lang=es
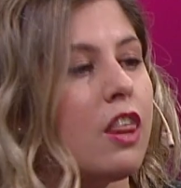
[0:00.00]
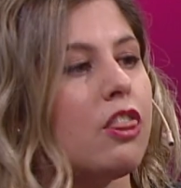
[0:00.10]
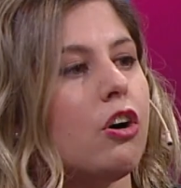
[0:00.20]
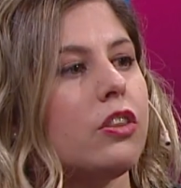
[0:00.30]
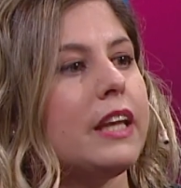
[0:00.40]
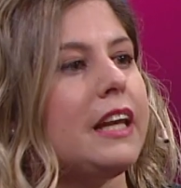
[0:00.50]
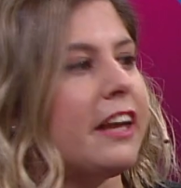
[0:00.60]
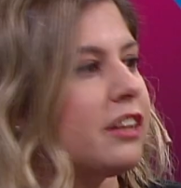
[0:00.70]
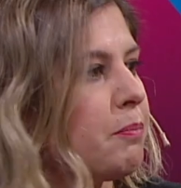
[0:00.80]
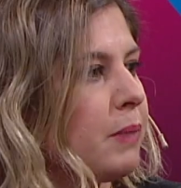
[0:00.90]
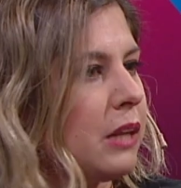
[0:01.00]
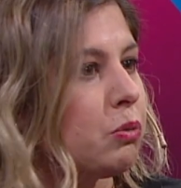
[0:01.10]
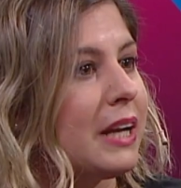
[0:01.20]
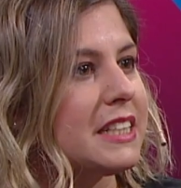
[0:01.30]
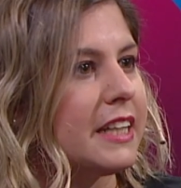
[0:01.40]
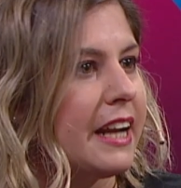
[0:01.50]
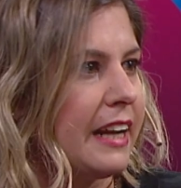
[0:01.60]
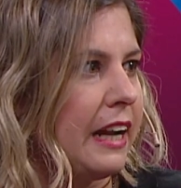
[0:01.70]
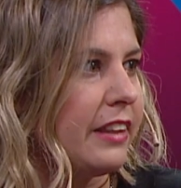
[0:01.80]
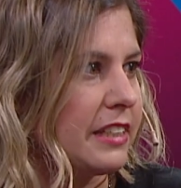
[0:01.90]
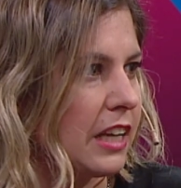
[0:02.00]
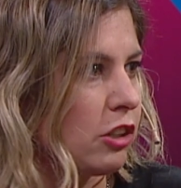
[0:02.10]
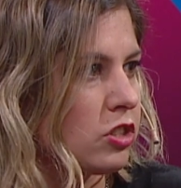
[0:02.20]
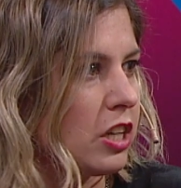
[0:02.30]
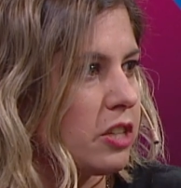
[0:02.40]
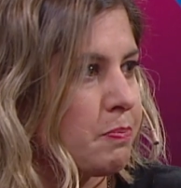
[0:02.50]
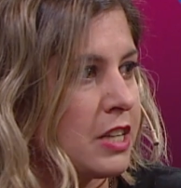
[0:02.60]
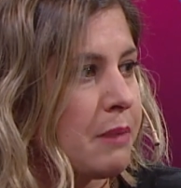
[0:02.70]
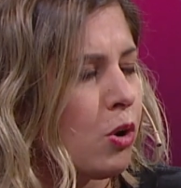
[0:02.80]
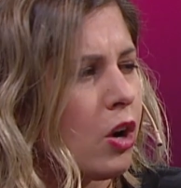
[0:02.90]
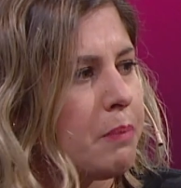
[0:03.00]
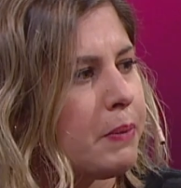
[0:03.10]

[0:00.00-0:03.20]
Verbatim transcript: donde las temperaturas eran altas. A esto se les llamó el